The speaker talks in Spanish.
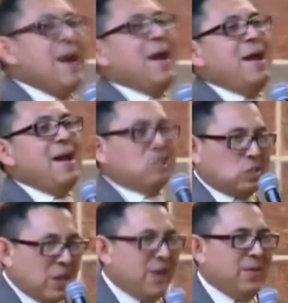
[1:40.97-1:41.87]
¿Qué
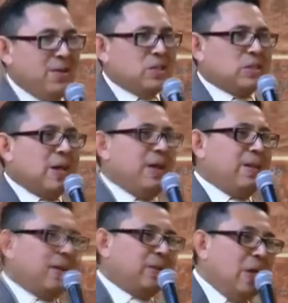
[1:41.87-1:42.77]
se
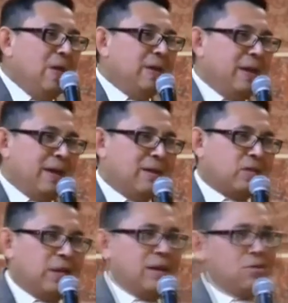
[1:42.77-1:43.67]
dice de ti
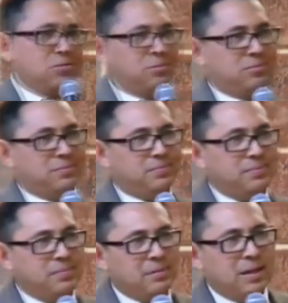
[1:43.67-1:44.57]
en el cielo?
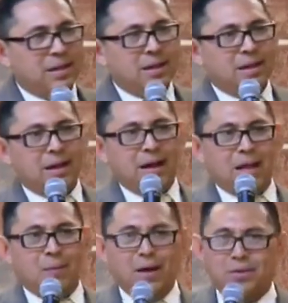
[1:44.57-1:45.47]

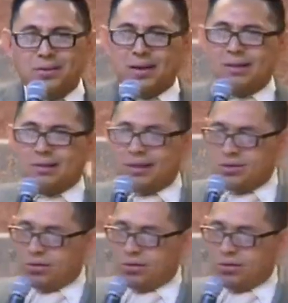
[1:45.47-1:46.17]
Alabado sea el